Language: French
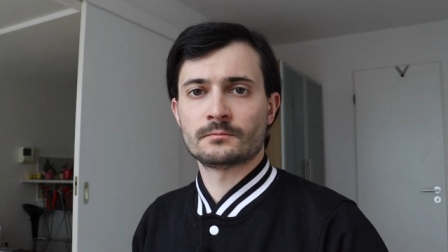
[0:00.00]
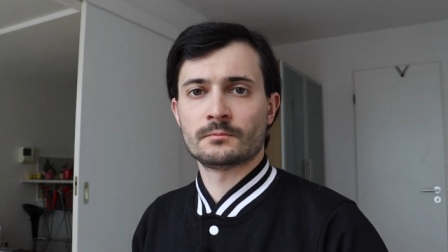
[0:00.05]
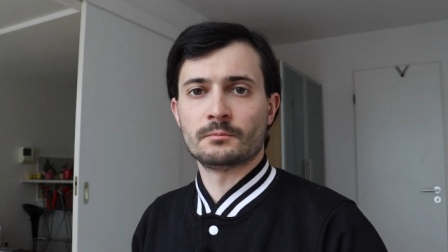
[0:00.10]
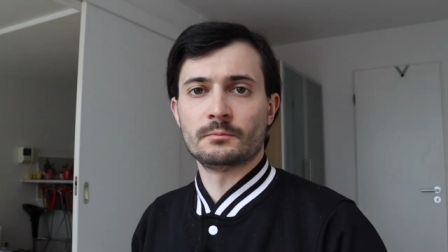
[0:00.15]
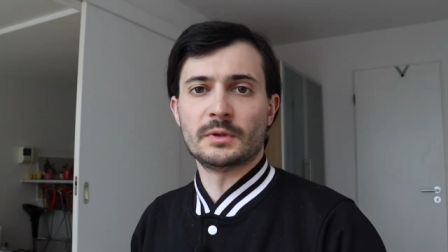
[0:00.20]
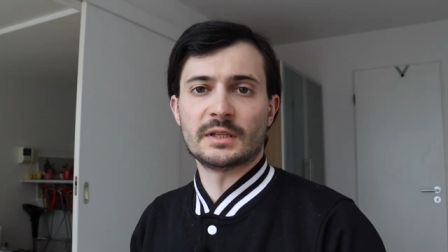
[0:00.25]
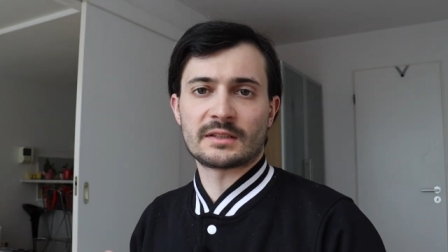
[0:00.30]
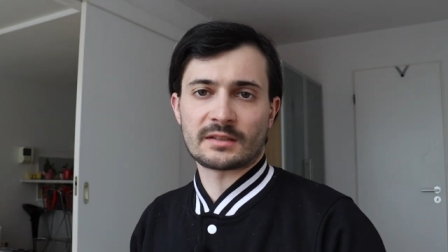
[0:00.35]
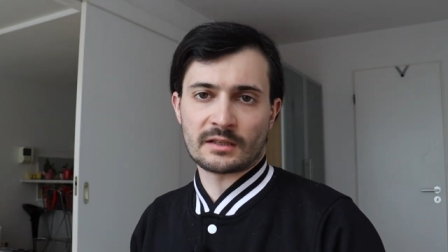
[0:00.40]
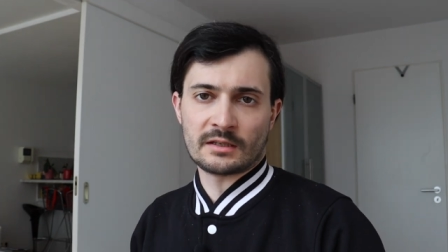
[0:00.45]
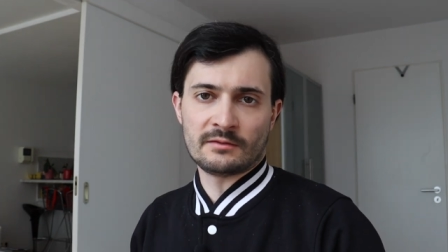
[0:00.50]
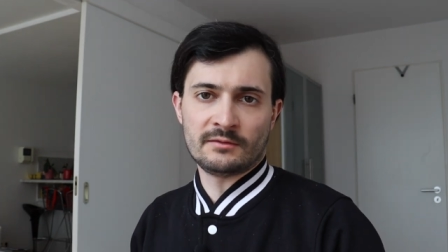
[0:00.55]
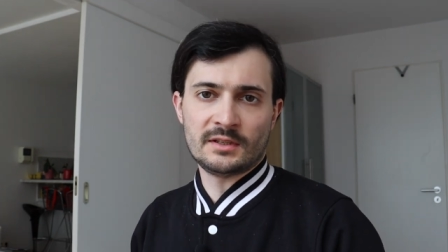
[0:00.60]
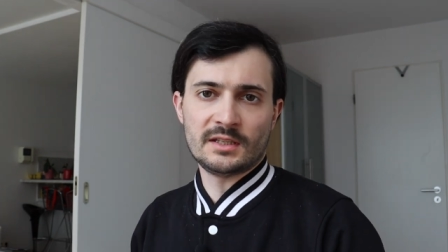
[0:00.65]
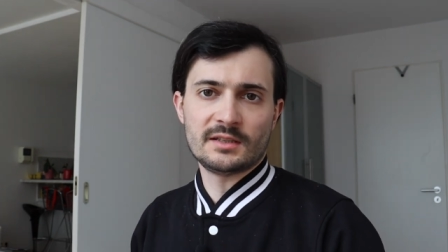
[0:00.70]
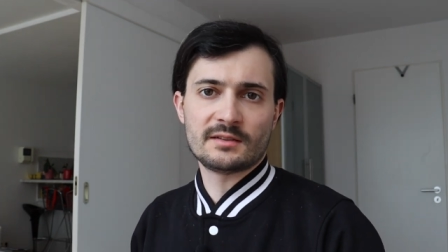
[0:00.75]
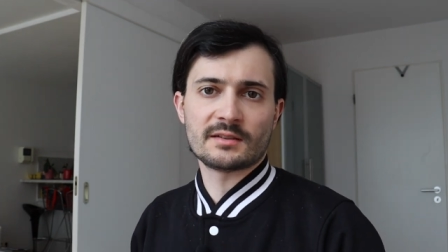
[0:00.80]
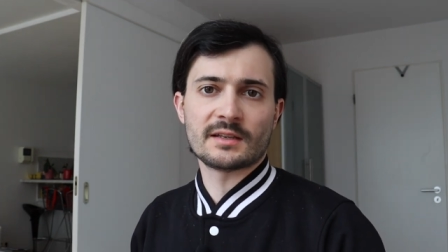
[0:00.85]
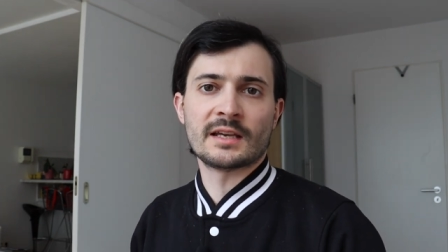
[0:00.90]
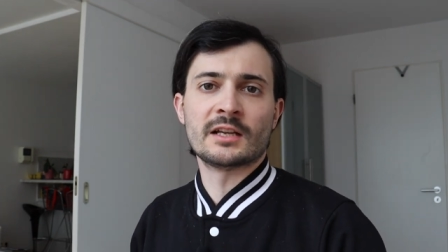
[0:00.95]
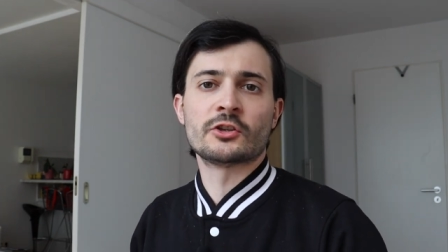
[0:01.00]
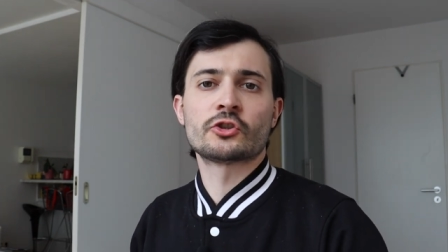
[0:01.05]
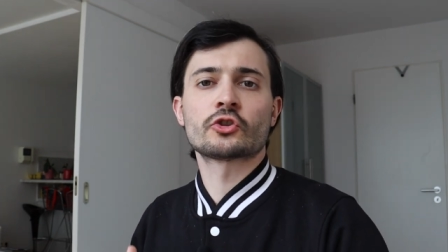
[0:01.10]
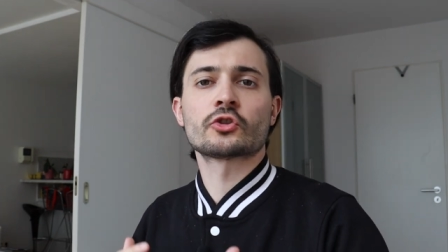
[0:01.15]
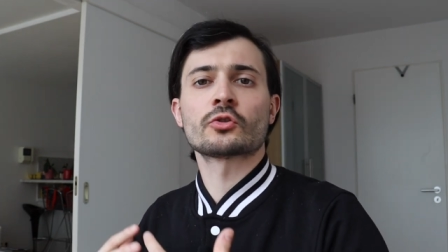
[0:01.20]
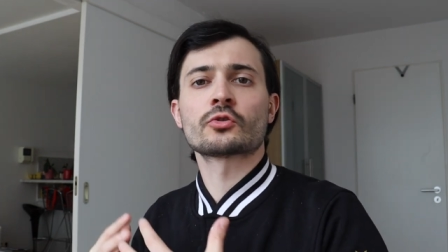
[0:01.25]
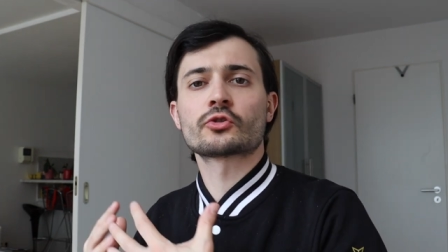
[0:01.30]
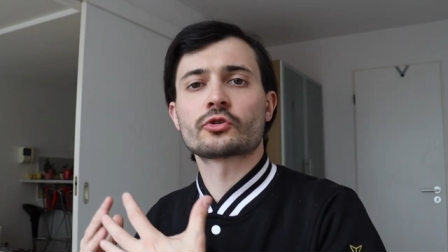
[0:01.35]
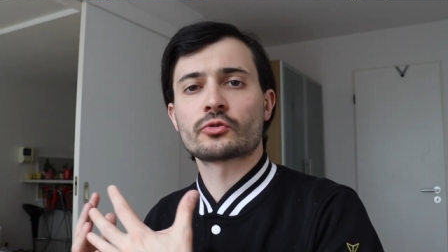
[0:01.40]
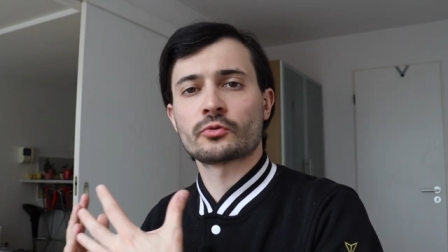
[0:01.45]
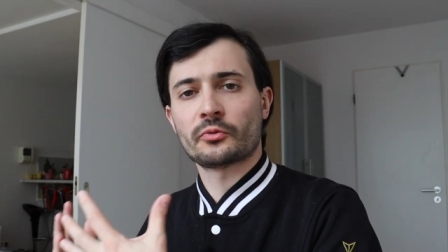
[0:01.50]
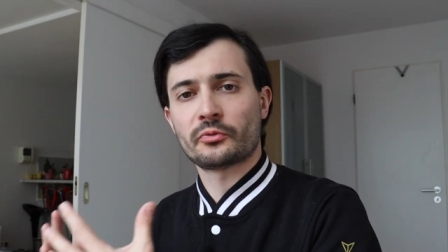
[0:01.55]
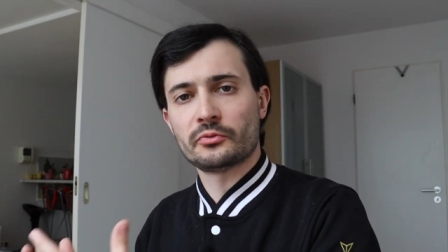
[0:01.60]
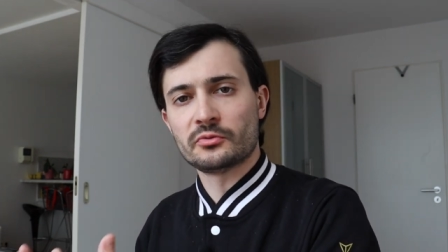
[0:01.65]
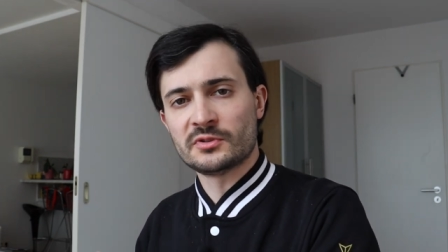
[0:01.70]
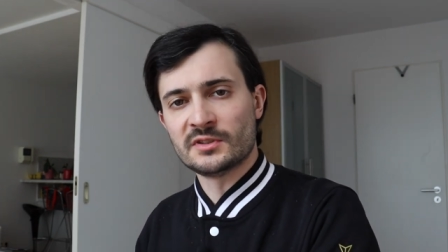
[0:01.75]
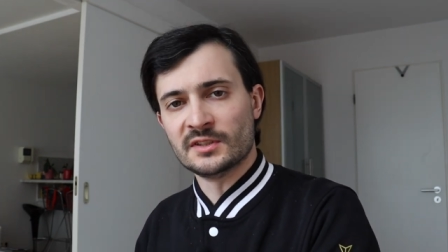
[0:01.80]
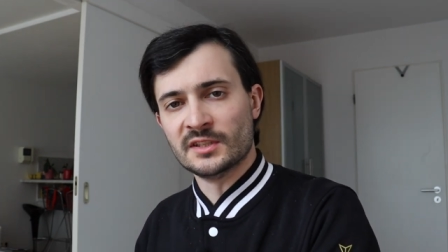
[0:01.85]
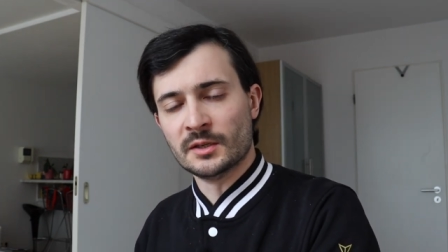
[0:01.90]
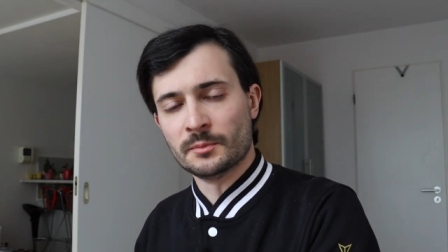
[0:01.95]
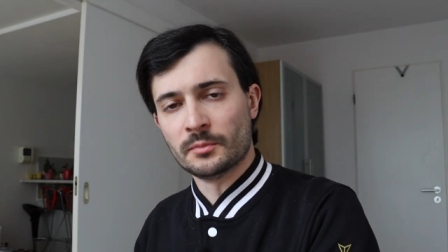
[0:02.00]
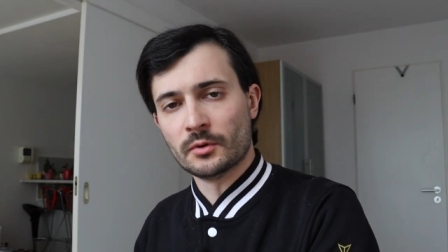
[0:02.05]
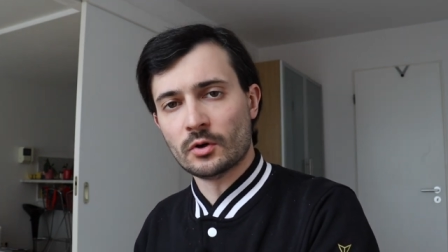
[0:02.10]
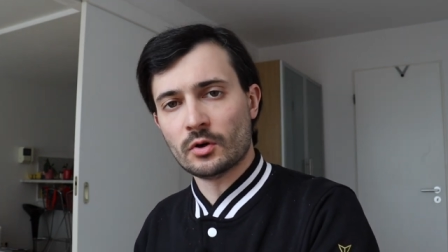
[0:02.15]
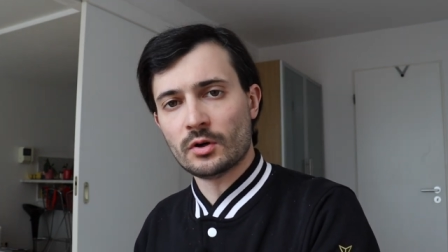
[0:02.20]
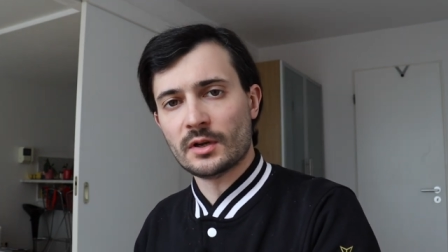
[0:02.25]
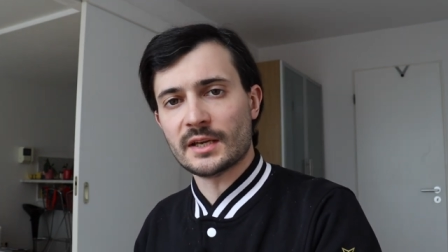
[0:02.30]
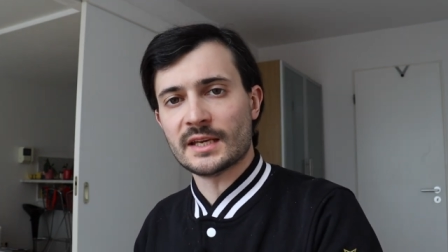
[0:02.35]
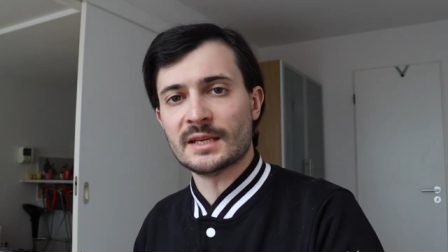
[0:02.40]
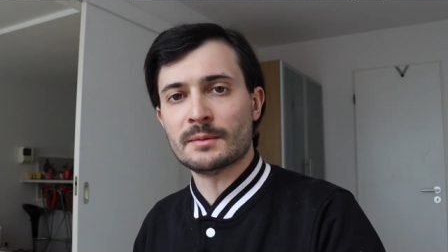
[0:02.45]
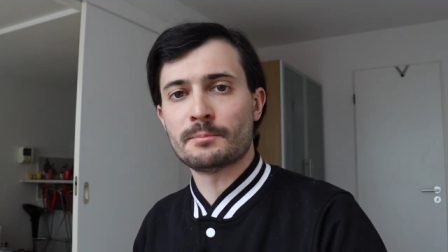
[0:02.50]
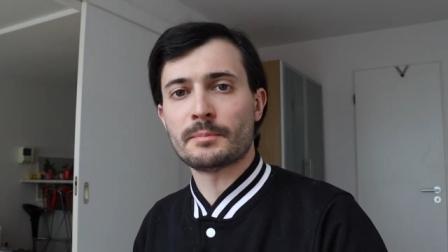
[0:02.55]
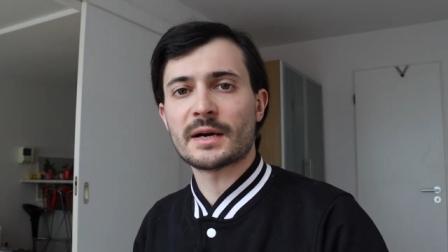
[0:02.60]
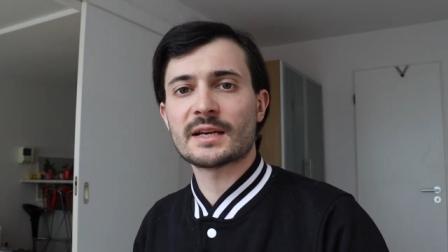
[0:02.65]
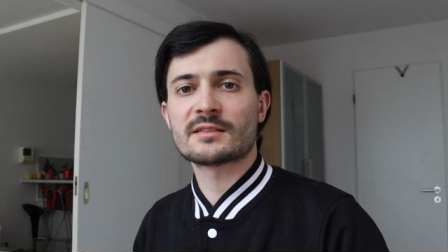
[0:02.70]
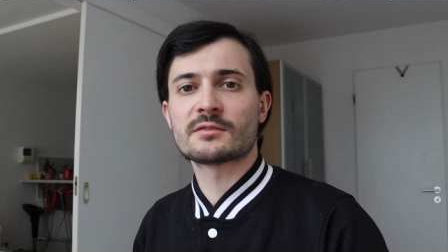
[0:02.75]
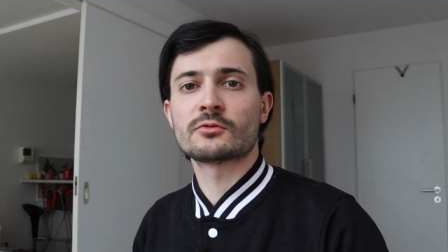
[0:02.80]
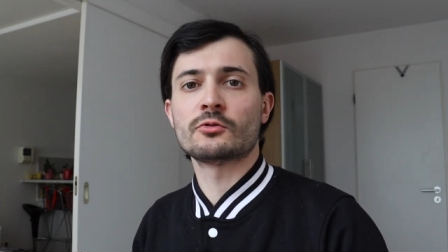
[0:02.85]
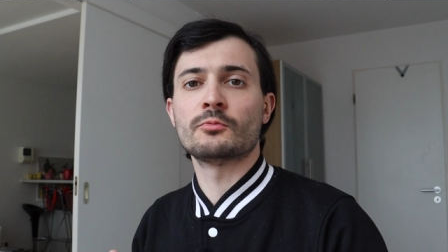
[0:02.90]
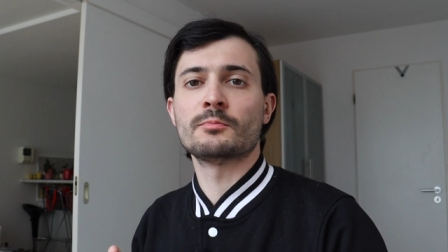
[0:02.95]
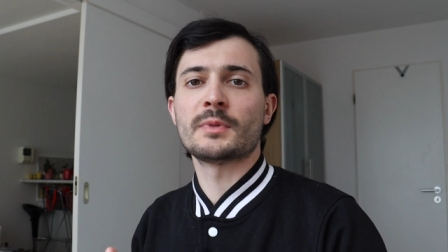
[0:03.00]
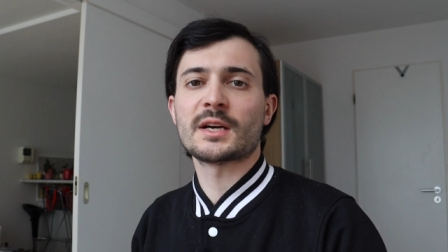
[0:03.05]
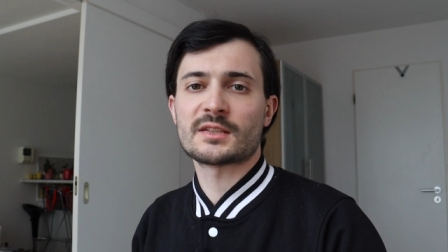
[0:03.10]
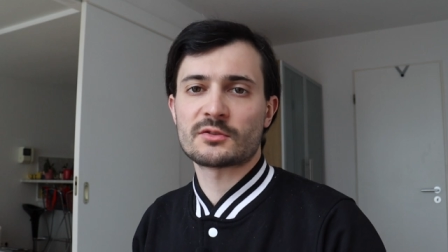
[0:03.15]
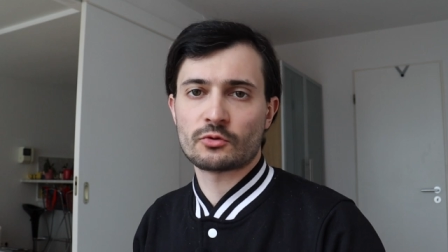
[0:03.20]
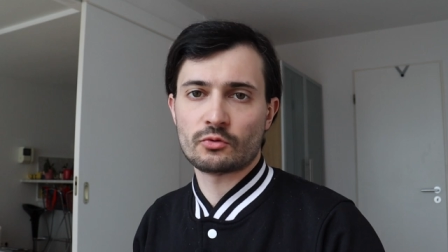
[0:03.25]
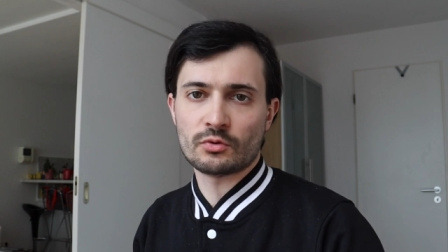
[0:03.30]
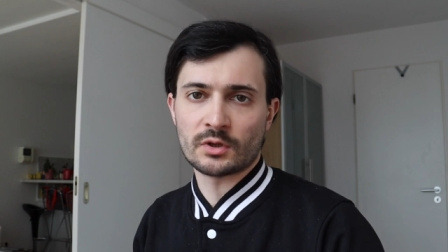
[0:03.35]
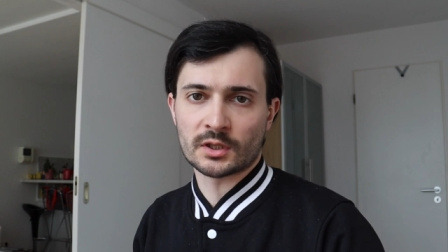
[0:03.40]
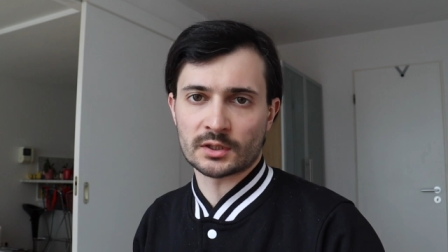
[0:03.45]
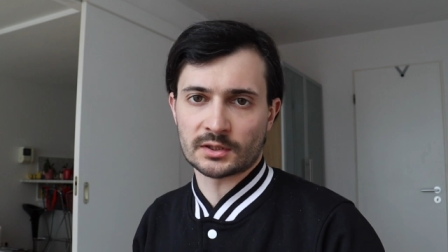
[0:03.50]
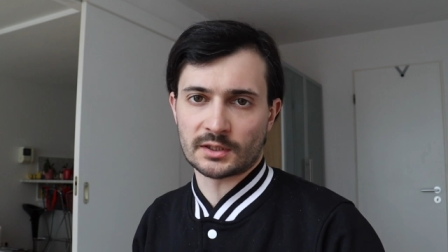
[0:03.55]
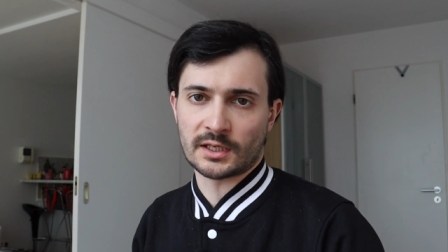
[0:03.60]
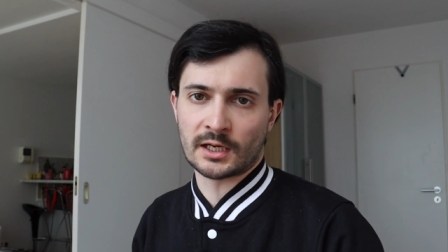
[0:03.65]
Mais très vite, elle change son fusil d'épaule et passe au masculin,